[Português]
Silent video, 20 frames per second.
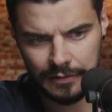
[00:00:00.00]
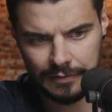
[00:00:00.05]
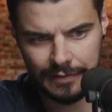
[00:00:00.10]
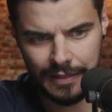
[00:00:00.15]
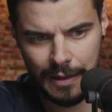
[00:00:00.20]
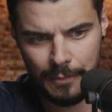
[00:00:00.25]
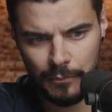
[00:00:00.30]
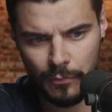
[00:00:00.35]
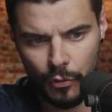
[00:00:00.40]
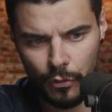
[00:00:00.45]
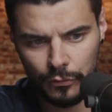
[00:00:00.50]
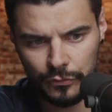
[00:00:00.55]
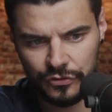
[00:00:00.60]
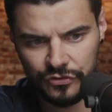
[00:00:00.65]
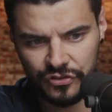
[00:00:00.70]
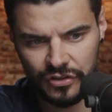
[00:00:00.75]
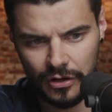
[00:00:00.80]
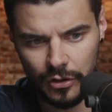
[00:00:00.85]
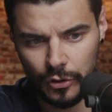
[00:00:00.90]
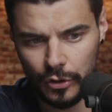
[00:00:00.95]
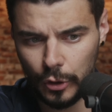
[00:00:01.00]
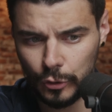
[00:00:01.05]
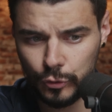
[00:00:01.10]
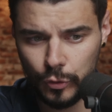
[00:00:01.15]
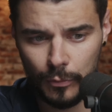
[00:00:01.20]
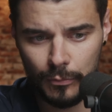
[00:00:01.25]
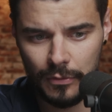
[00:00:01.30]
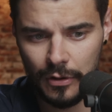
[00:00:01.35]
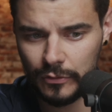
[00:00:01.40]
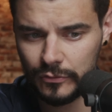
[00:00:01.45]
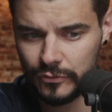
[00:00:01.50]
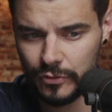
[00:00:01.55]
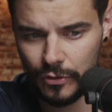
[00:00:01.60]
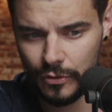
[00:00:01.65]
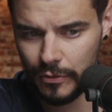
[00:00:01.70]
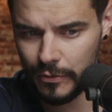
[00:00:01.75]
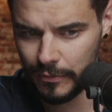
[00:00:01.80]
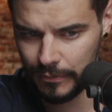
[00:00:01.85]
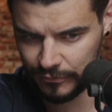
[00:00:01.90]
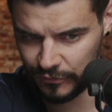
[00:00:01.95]
The Most, eu tô eu
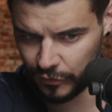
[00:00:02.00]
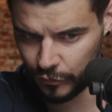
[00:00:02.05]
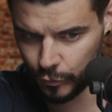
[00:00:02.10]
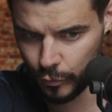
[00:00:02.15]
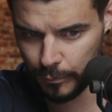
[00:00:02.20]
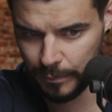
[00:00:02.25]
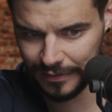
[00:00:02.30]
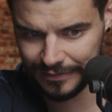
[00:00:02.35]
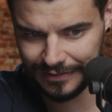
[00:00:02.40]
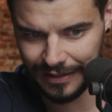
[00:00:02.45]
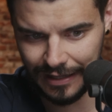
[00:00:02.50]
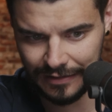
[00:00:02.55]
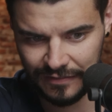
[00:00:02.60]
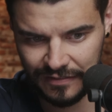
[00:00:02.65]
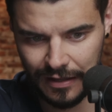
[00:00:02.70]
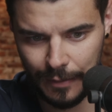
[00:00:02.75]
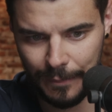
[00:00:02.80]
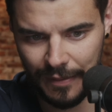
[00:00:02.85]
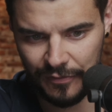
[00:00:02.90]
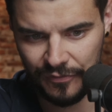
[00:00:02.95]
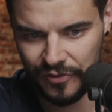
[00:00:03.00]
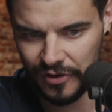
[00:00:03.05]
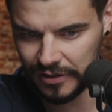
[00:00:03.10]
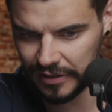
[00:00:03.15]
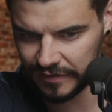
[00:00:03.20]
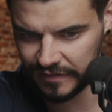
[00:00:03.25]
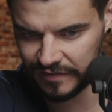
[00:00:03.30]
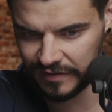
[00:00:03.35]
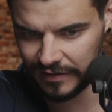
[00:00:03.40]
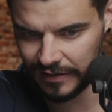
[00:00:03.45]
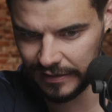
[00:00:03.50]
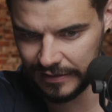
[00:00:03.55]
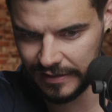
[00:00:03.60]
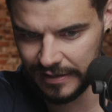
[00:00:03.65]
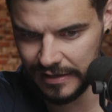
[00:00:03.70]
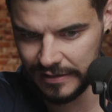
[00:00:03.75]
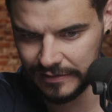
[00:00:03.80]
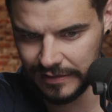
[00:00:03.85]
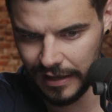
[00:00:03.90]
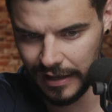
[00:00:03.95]
tô, desculpa tá desabafando assim
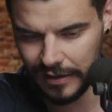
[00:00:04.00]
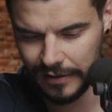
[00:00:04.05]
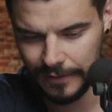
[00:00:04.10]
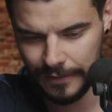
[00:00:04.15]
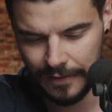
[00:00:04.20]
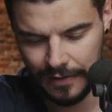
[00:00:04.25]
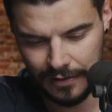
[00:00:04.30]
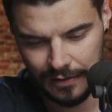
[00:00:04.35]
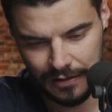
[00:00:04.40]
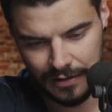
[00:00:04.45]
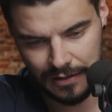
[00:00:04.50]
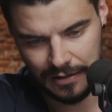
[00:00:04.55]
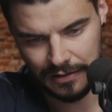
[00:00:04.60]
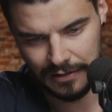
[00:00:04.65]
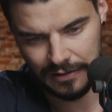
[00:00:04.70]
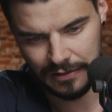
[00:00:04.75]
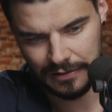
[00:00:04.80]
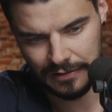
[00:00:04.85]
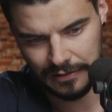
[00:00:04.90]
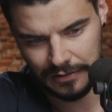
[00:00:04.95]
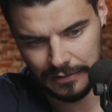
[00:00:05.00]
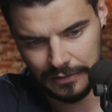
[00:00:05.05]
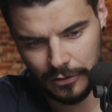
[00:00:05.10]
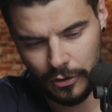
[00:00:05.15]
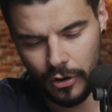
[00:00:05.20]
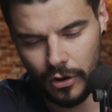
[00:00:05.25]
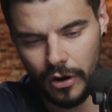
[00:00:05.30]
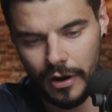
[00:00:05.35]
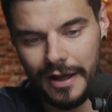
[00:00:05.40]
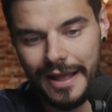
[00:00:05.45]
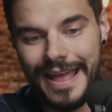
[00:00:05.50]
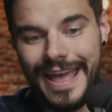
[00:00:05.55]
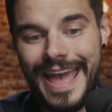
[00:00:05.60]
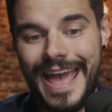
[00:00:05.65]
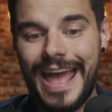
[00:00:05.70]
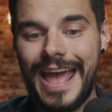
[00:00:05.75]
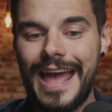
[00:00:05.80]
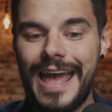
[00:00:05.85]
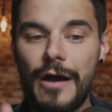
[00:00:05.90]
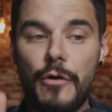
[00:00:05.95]
aqui, tá? Ó,
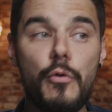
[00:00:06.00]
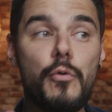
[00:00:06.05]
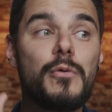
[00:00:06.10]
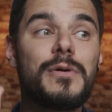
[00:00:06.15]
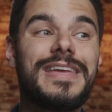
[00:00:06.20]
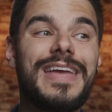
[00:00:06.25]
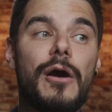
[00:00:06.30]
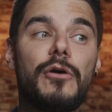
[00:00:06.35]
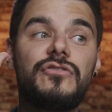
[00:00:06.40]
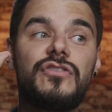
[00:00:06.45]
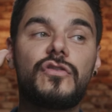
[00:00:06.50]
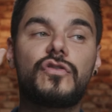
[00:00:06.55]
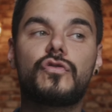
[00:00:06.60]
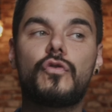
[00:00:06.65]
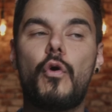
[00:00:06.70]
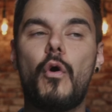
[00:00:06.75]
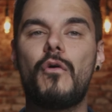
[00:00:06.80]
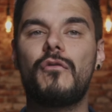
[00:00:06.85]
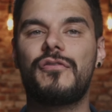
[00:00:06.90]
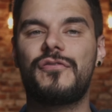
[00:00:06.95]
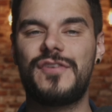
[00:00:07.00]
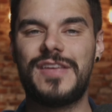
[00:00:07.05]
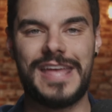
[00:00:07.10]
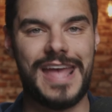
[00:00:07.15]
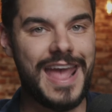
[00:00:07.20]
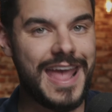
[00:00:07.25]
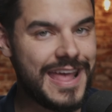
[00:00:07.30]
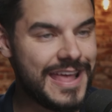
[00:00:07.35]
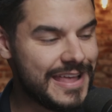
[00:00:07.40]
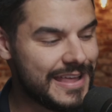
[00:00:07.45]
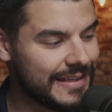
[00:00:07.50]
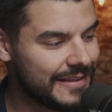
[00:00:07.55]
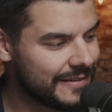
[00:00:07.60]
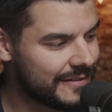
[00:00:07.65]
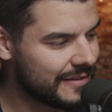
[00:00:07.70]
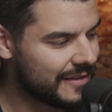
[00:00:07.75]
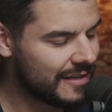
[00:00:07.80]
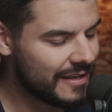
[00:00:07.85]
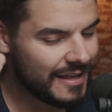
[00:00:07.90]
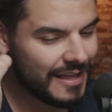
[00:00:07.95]
o que eu desconfiei,
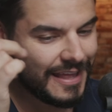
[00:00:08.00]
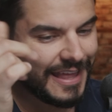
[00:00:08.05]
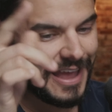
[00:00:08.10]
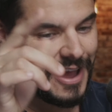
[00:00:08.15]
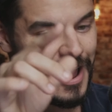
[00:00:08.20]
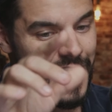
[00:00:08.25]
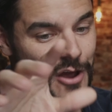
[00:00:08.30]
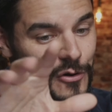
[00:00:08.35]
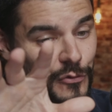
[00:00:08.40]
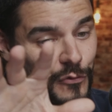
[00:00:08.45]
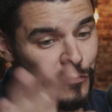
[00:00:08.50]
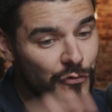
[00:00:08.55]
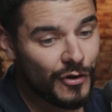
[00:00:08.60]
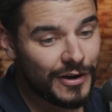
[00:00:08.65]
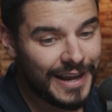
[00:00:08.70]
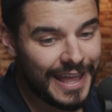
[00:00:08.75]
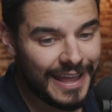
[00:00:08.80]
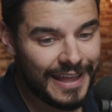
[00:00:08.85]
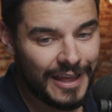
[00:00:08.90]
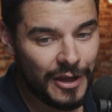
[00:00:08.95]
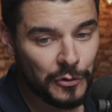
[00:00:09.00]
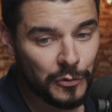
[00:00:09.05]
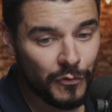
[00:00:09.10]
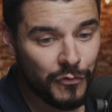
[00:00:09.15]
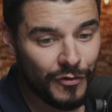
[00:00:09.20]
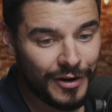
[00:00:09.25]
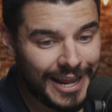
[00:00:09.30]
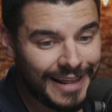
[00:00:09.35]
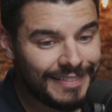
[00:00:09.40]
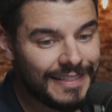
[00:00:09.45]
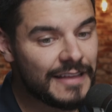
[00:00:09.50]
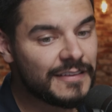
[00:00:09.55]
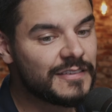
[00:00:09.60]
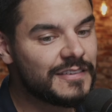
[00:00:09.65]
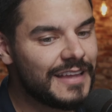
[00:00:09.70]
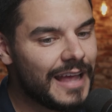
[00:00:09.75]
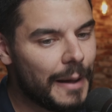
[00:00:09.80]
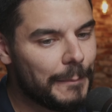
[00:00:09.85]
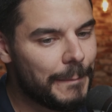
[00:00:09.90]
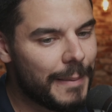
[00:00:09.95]
eu, eu não vou nem eu não vou nem
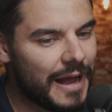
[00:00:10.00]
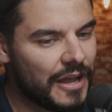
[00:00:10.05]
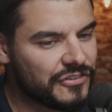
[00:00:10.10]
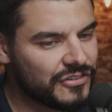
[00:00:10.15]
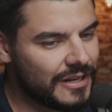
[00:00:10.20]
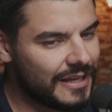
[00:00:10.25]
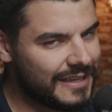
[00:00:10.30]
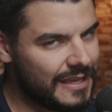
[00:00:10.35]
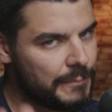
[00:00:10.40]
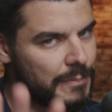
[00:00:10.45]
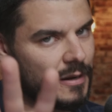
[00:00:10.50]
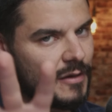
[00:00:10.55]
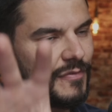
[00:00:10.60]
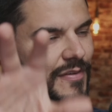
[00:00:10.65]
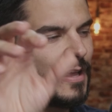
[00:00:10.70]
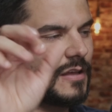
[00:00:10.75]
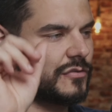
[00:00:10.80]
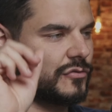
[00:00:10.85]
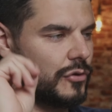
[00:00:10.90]
descer a página aqui para ver as